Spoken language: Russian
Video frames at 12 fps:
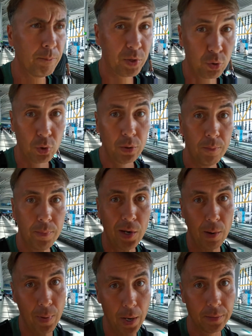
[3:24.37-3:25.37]
500
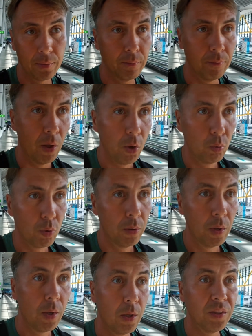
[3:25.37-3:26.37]
мегабайт дают
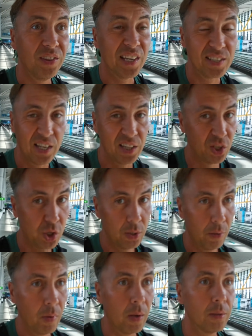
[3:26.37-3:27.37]

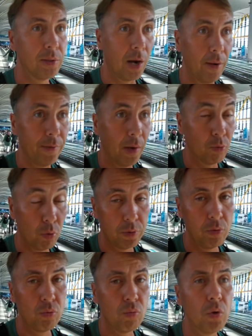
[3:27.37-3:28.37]
достаточного трафика. То
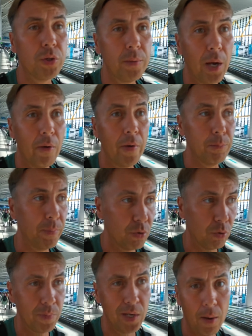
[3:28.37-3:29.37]
есть, ну вот тебе хватит
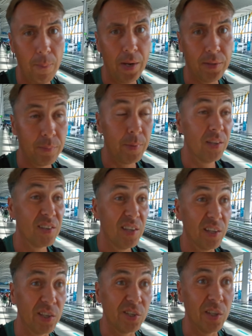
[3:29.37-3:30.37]
500 мегабайт, тебе
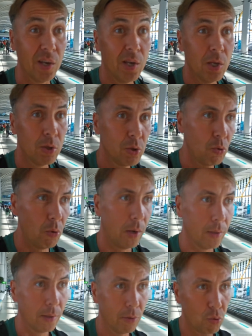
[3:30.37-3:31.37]
достаточно.
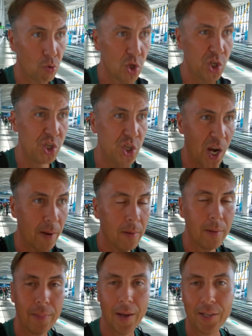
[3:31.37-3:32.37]
Столько-то, дружище,
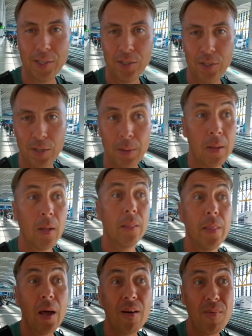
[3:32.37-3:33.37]
на один день.
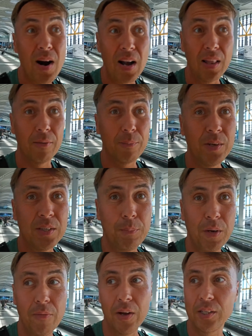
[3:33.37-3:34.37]
Нормально, в
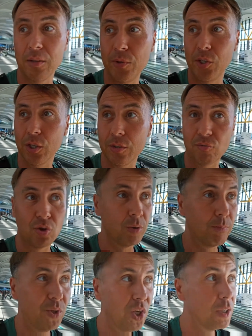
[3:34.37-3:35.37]
принципе, хватит мне сейчас
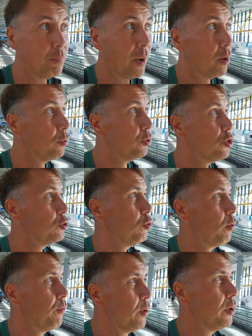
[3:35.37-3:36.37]
уже через пару
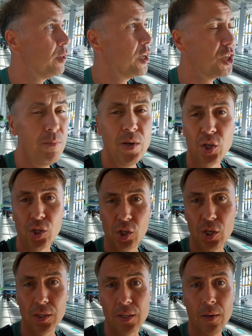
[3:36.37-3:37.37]
часов, даже меньше,
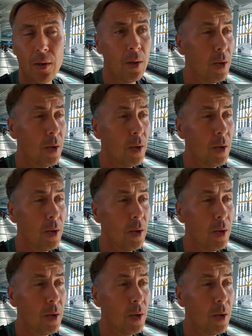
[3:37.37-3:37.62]
через